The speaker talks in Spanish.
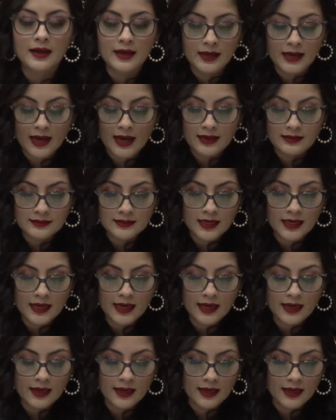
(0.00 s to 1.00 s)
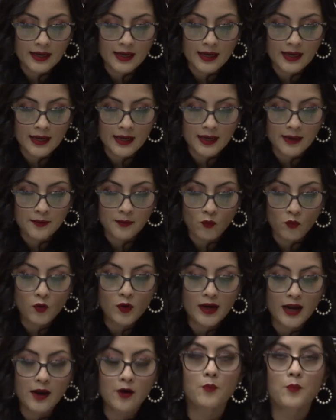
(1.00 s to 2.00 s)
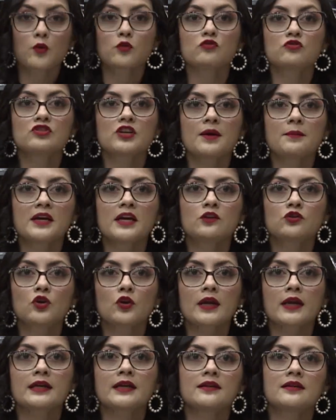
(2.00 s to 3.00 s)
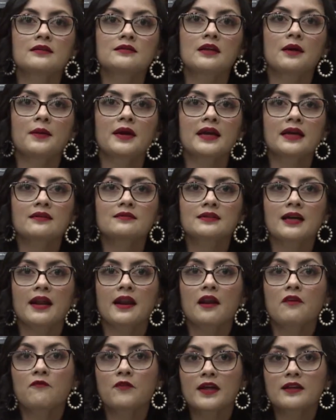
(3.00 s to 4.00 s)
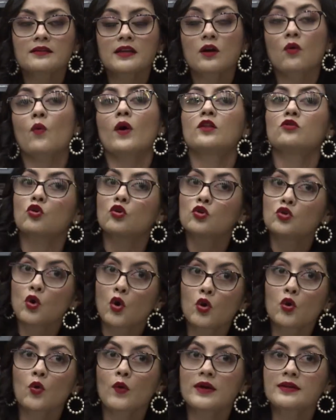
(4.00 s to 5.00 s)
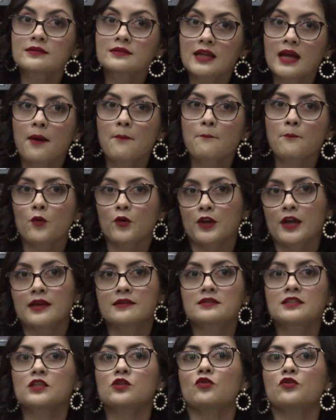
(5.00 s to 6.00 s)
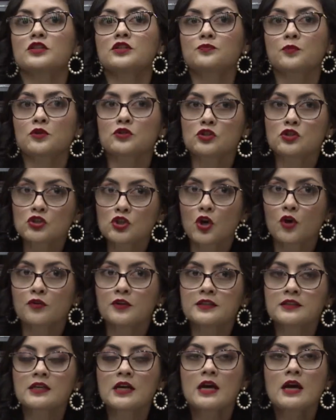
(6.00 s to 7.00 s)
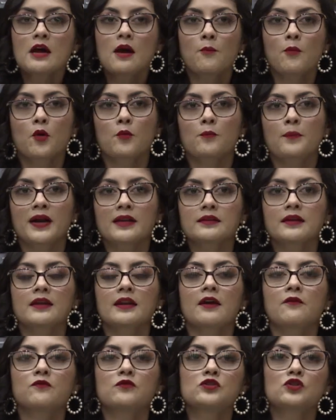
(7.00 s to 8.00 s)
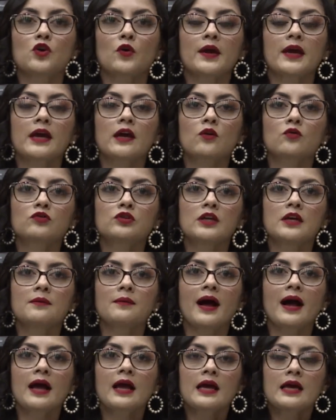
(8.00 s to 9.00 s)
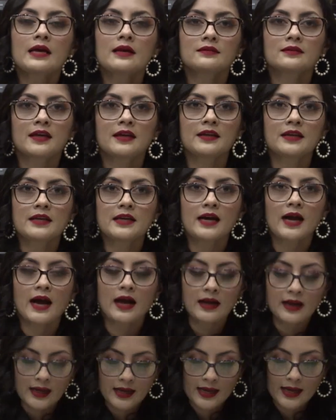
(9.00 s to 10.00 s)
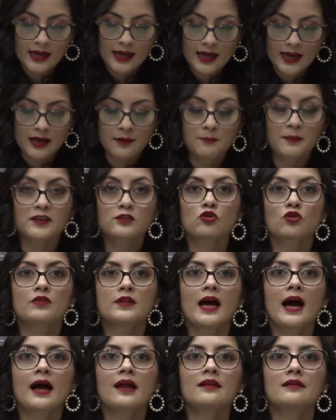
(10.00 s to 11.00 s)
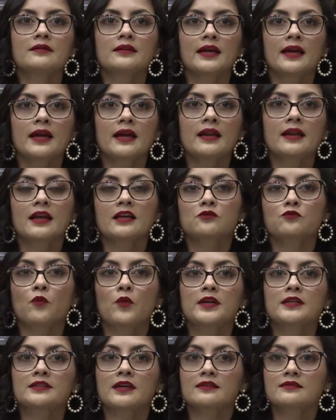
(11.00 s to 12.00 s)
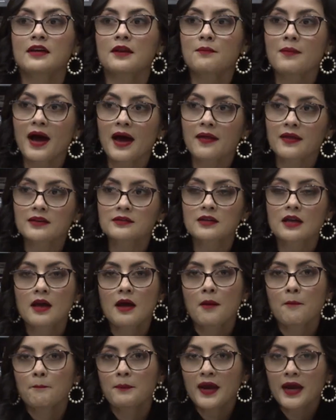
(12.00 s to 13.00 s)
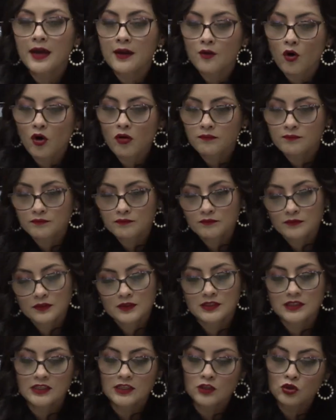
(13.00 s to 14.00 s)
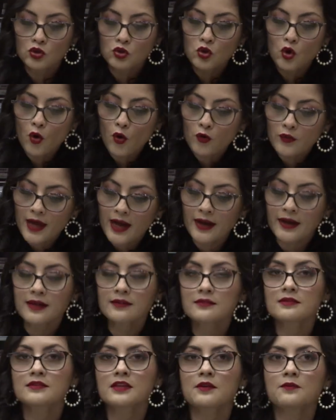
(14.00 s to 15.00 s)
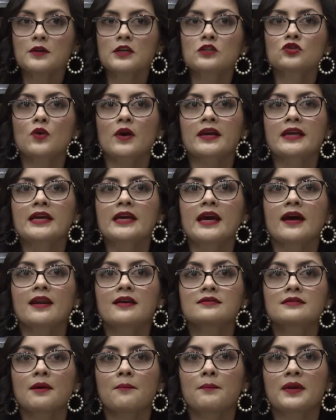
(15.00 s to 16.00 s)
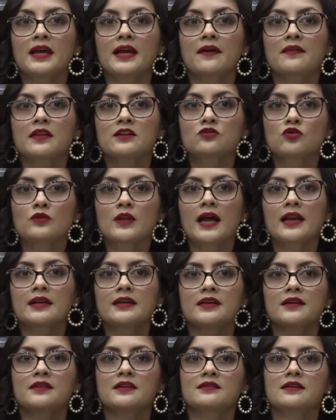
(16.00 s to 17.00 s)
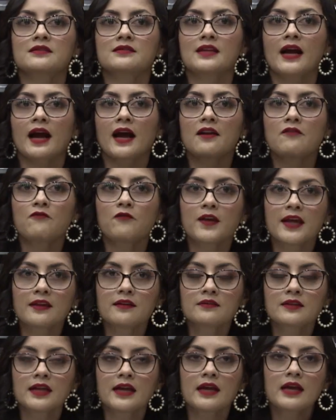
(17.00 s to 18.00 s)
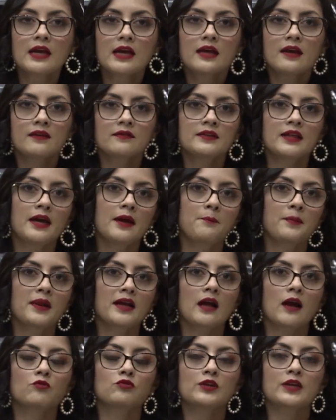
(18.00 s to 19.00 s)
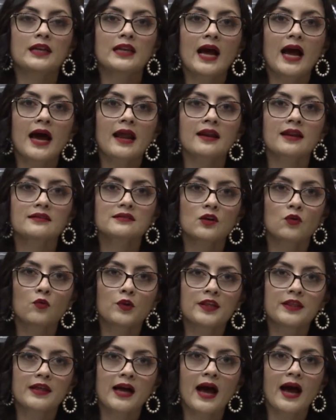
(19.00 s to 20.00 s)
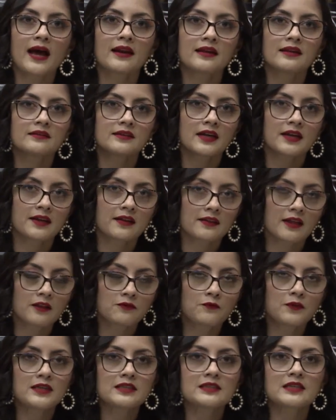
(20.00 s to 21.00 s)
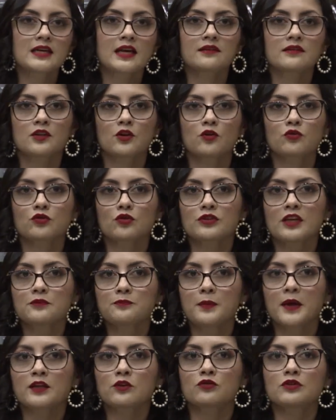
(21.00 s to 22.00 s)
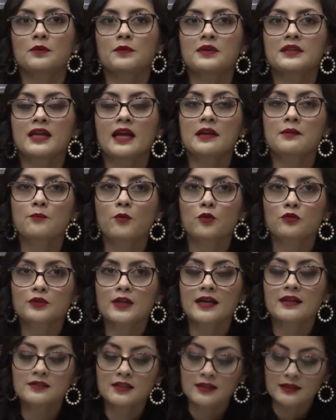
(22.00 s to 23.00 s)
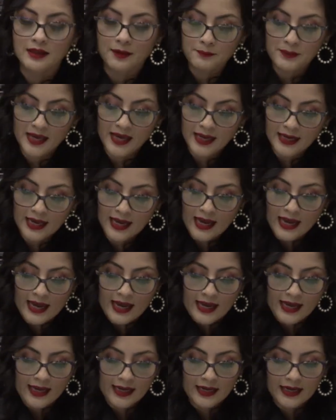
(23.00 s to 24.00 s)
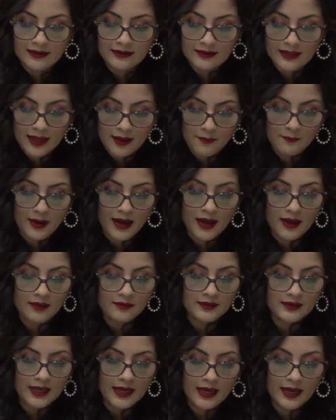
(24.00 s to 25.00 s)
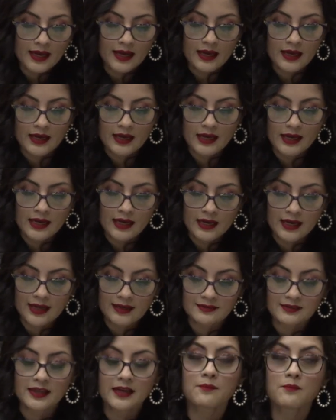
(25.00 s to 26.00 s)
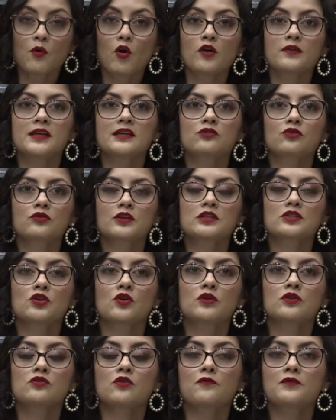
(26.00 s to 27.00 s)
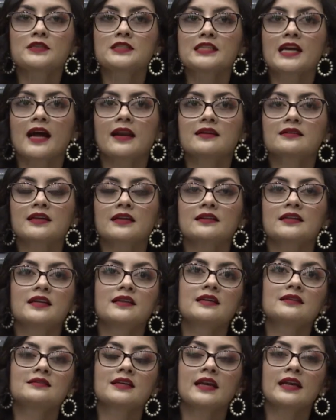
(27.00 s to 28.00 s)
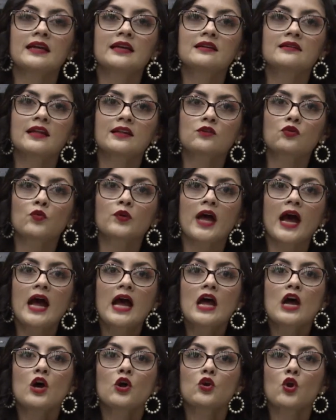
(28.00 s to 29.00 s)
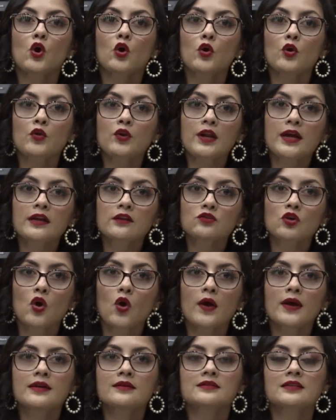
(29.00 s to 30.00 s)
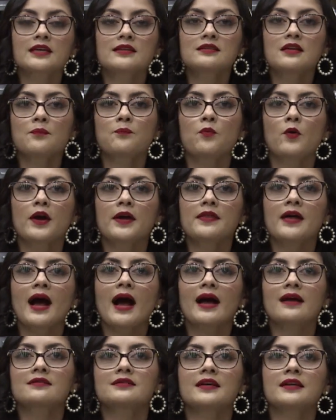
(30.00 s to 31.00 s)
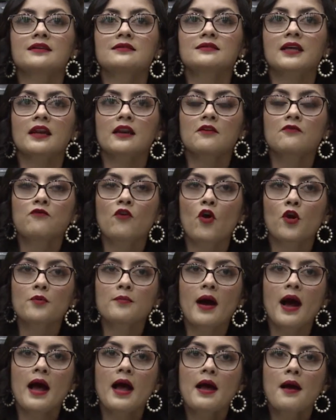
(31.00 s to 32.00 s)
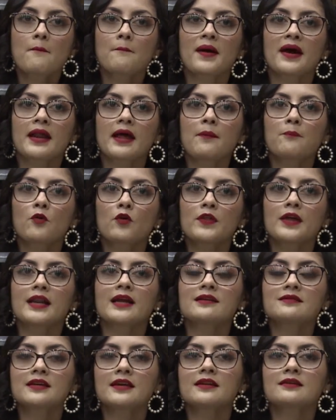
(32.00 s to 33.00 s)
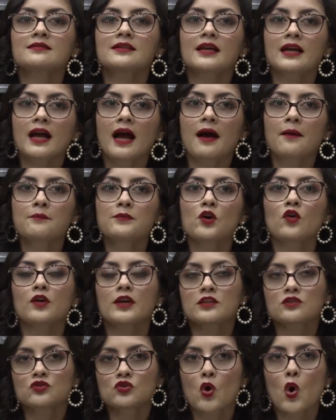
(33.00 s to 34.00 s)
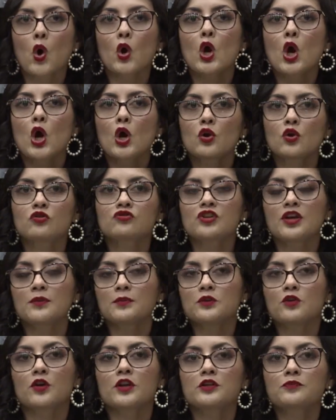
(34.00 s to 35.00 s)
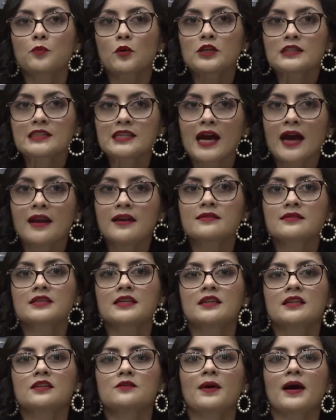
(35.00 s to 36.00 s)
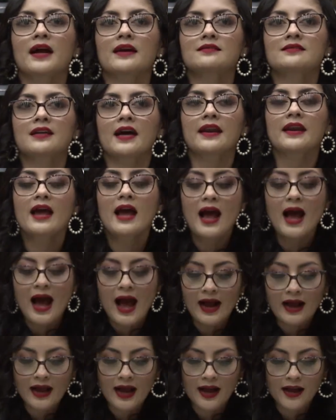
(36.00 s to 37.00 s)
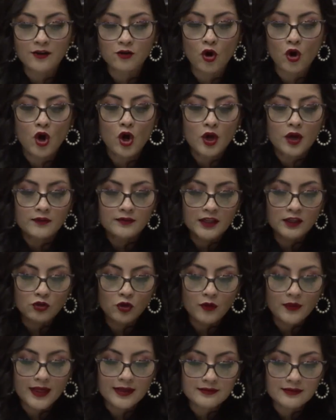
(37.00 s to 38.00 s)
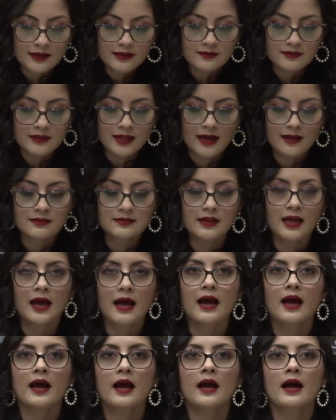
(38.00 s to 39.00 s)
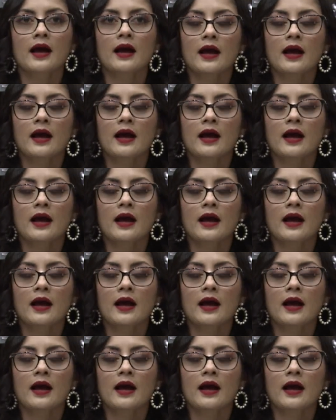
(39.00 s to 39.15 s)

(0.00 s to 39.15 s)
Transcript: hace eh, un claro pronunciamiento que quienes deben estar al frente cuando no lo están porque han sido disposiciones por parte de la función ejecutiva serían eh, el personal de las Fuerzas Armadas. Pero si no dan ese servicio aquí a la Asamblea Nacional y quienes están al frente de precautelar la seguridad, la integridad física, entre otros aspectos de vital importancia, y también en el tema de eh, las ceremonias o sesiones oficiales que tiene esta legislatura, lo correcto es que se pueda hacer esta reforma para poder hacer este cambio que son los servidores policiales quienes van a estar a cargo de todas estas ah,